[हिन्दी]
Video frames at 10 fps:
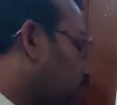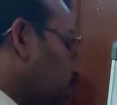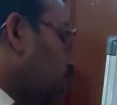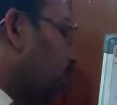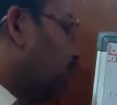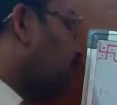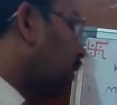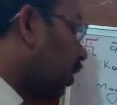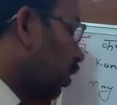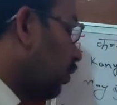तो दिख
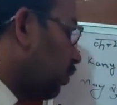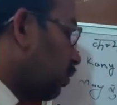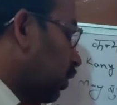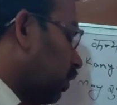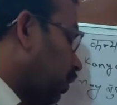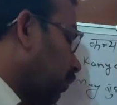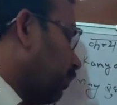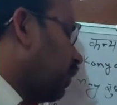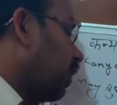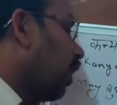रहे हैं और शनि
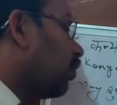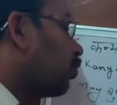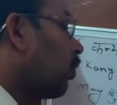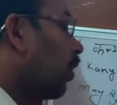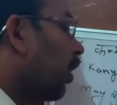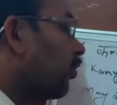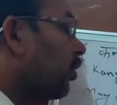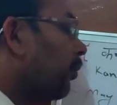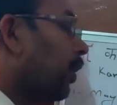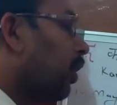अपनी यहाँ सौ
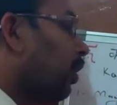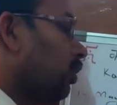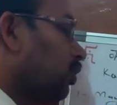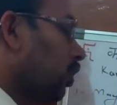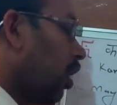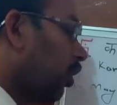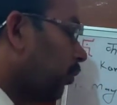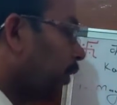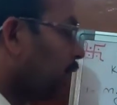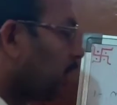राशि में है इस
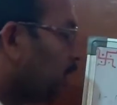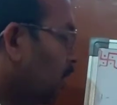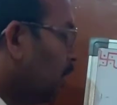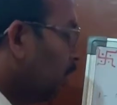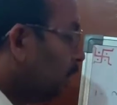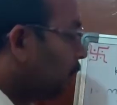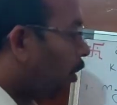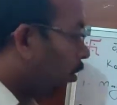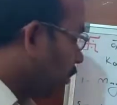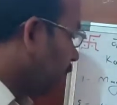कारण भी
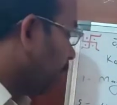और